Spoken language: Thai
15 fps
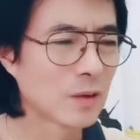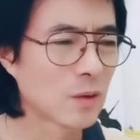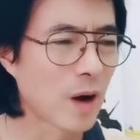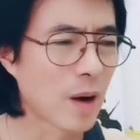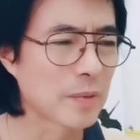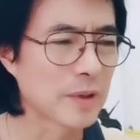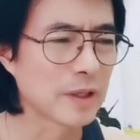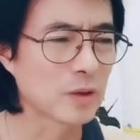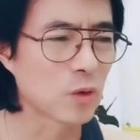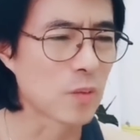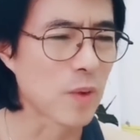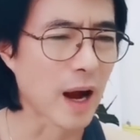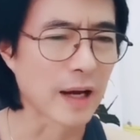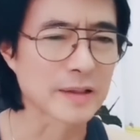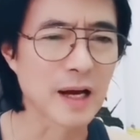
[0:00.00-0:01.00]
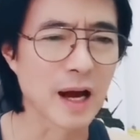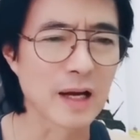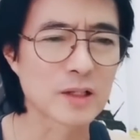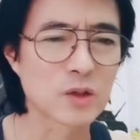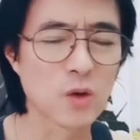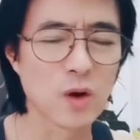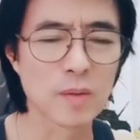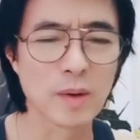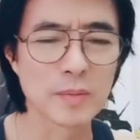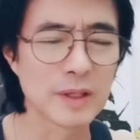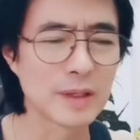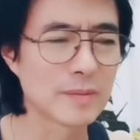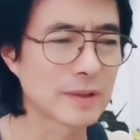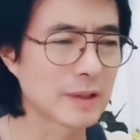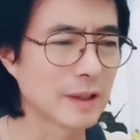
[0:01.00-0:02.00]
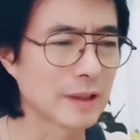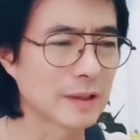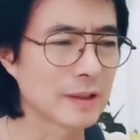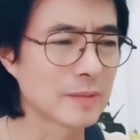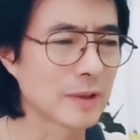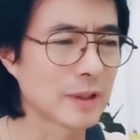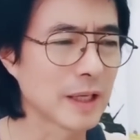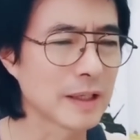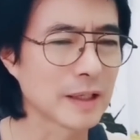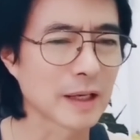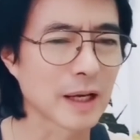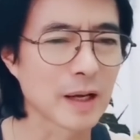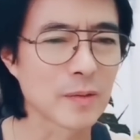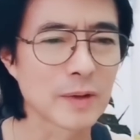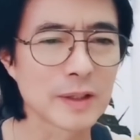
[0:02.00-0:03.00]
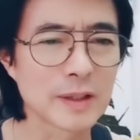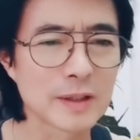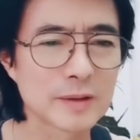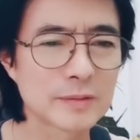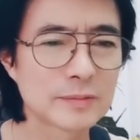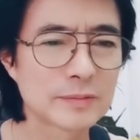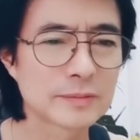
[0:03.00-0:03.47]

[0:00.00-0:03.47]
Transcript: ความคิดอุบาทชาติชั่วแบบนี้มันเกิดขึ้นมาได้ยังไงวะเนี่ย